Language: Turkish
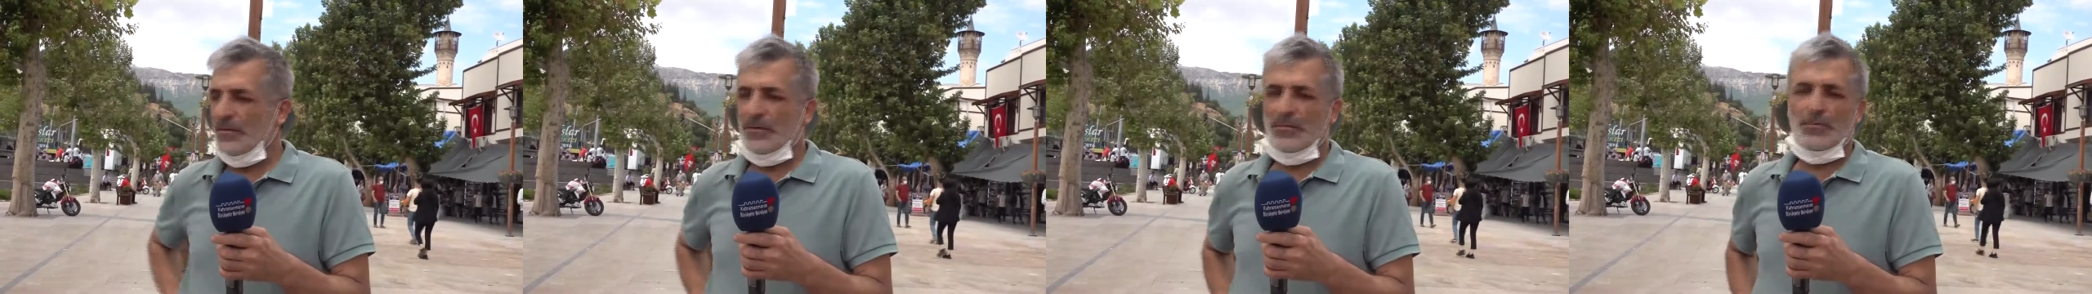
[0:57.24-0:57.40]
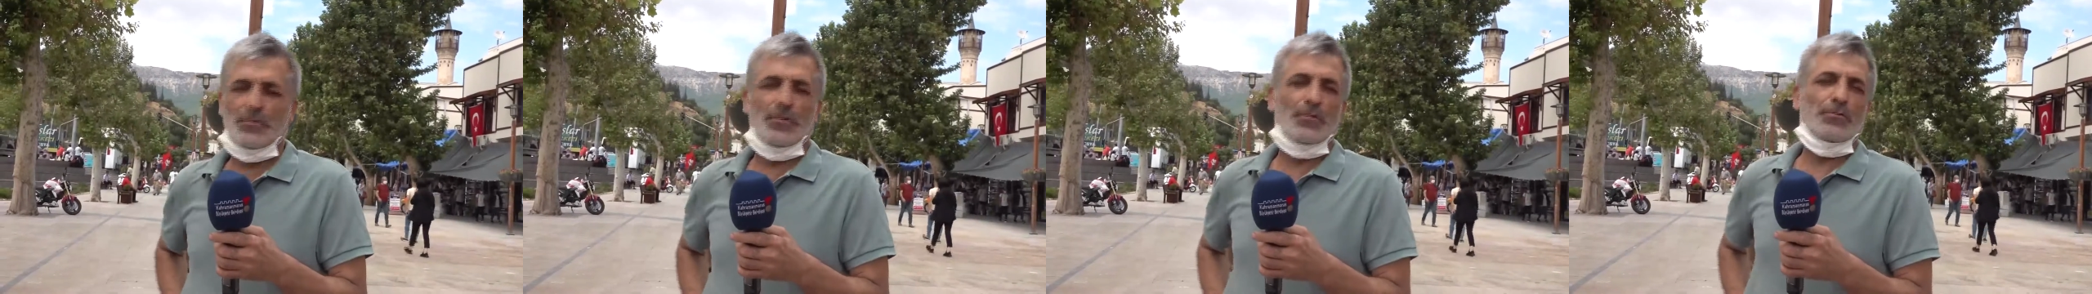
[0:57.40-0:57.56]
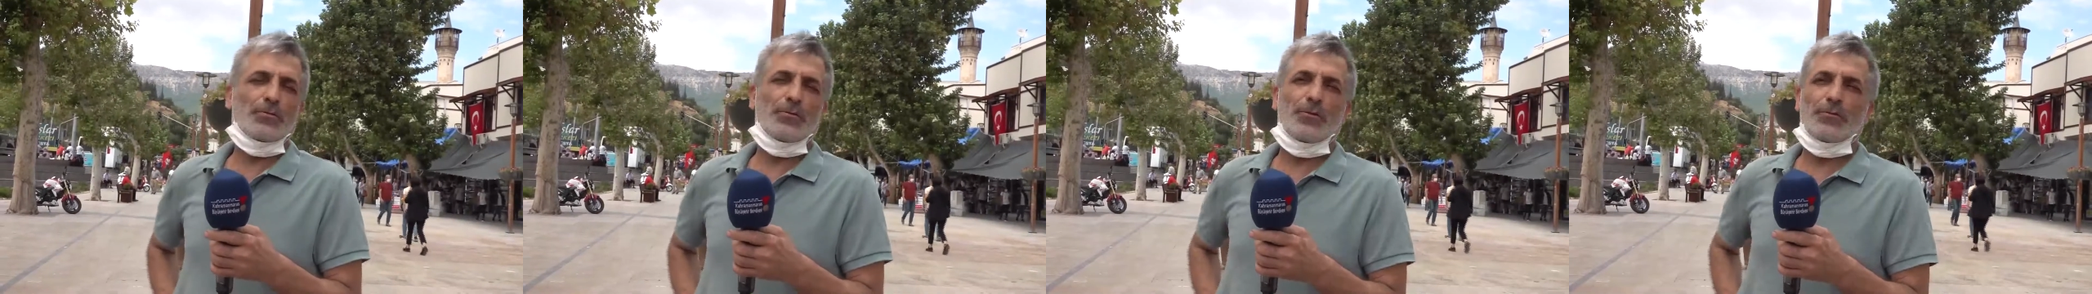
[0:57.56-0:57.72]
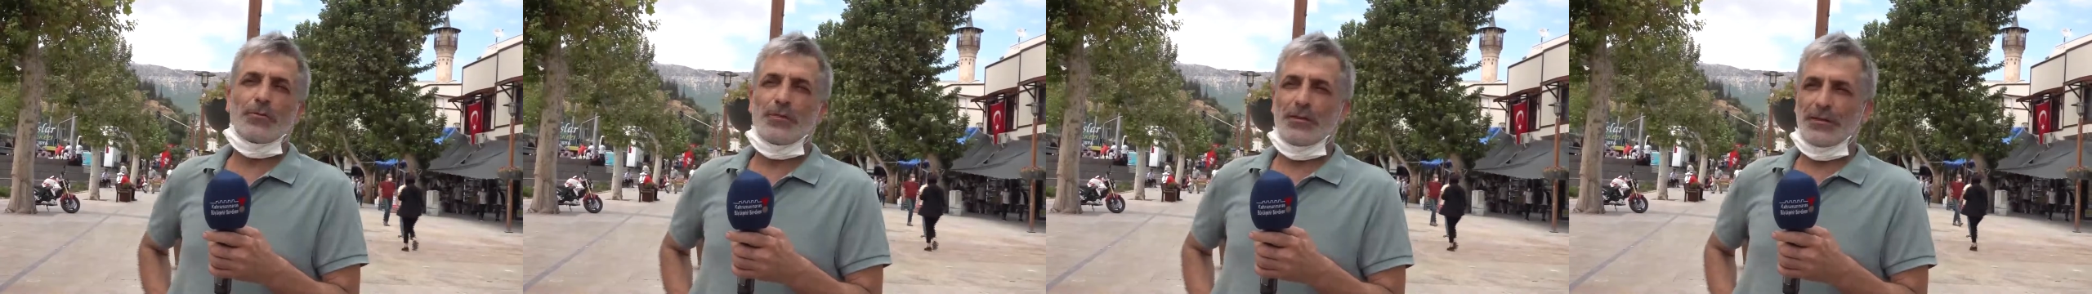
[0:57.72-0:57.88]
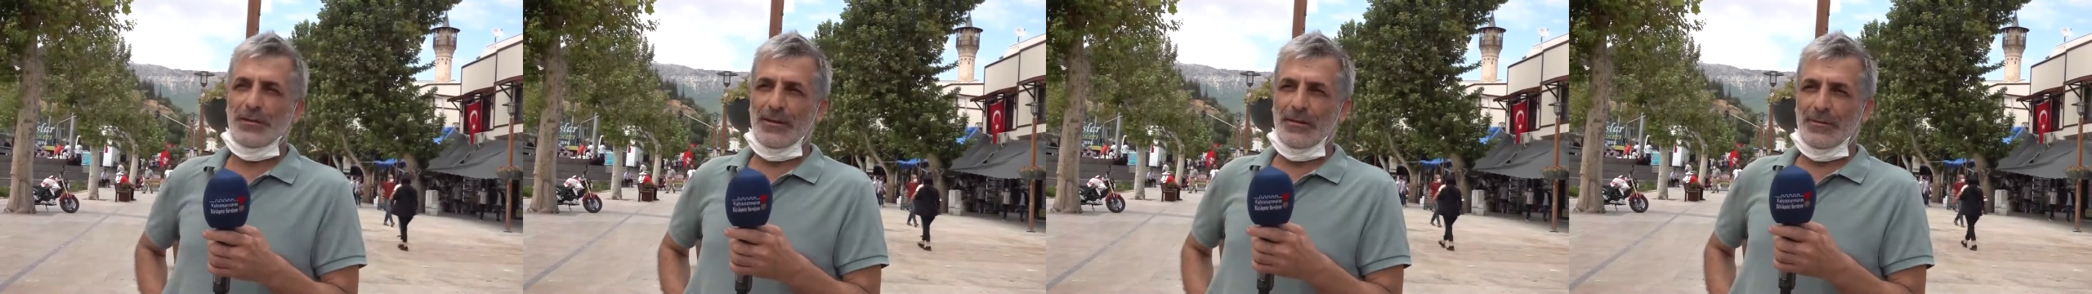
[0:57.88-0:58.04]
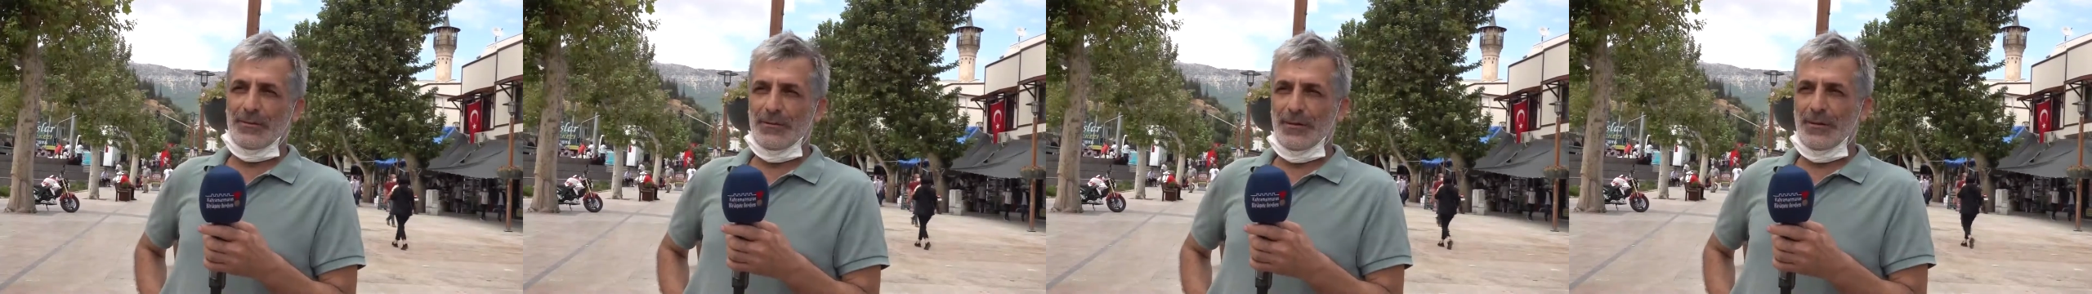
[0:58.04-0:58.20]
için çok çok
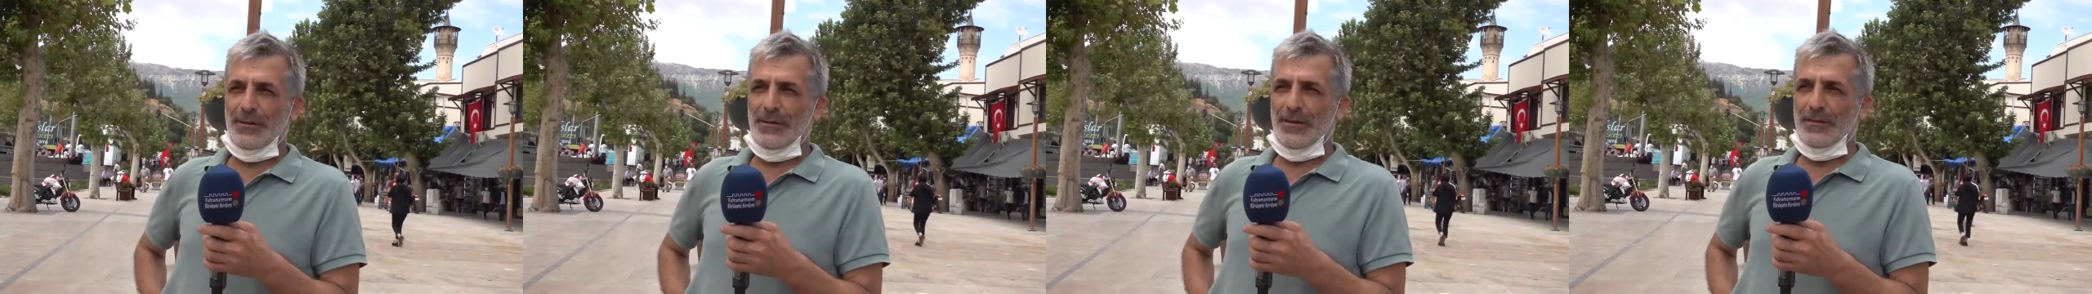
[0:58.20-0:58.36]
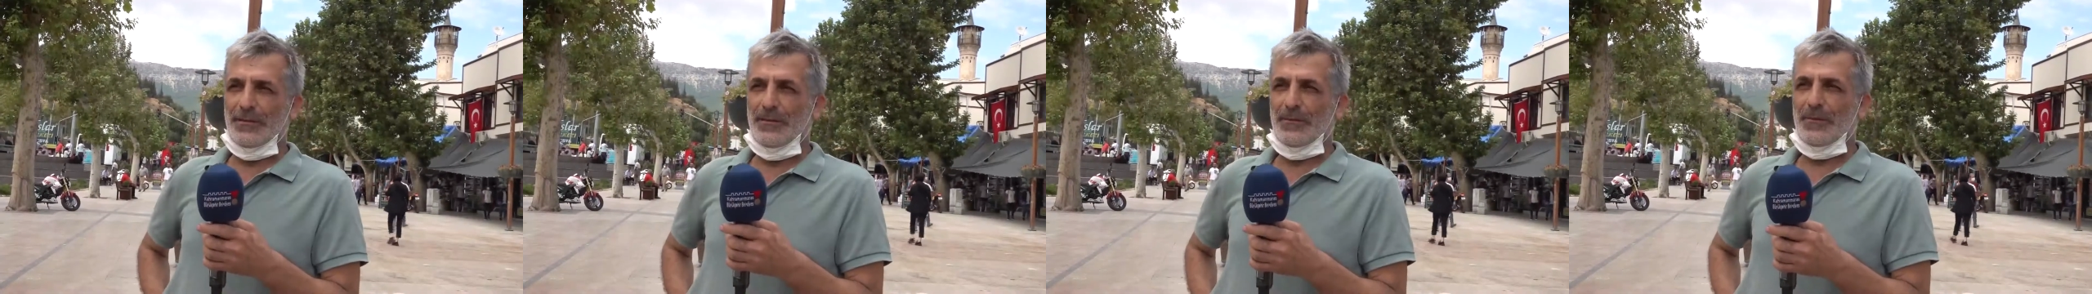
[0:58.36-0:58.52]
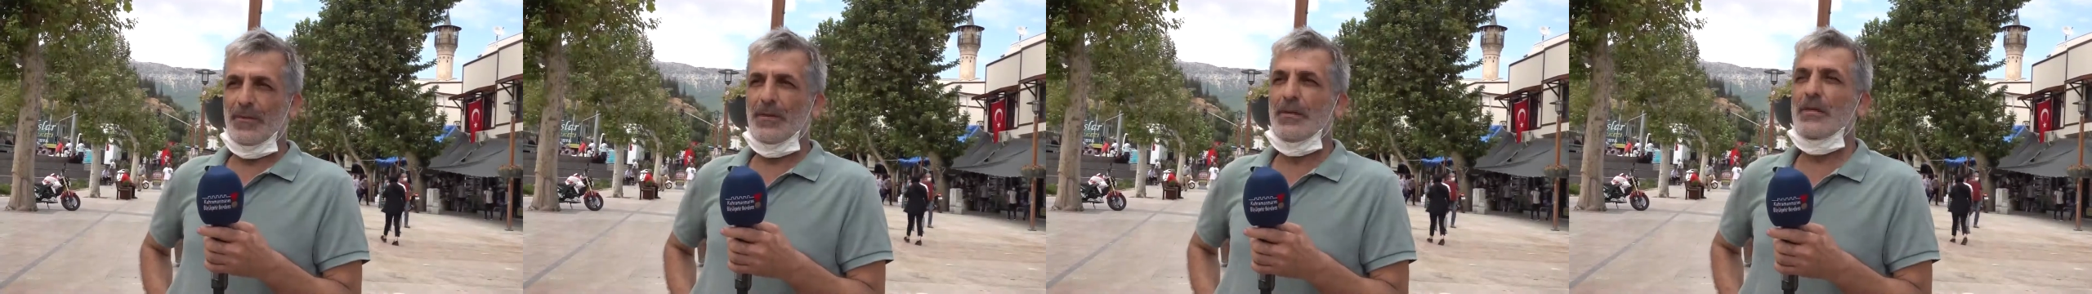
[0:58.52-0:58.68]
teşekkür ederim.